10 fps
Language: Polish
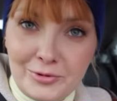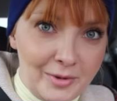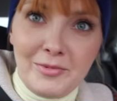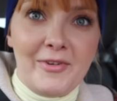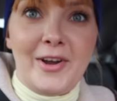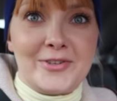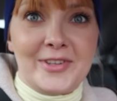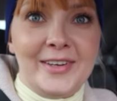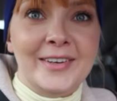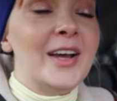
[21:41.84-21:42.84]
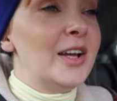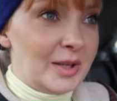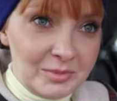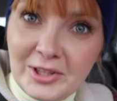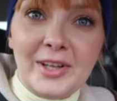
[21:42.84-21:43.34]
Już tam nieważne.
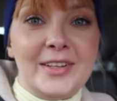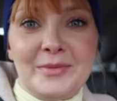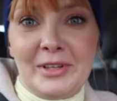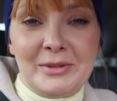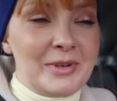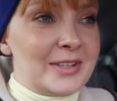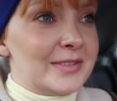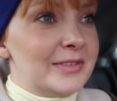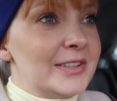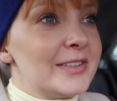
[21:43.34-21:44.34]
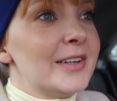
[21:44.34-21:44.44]
Tam się da na zmianę pracować.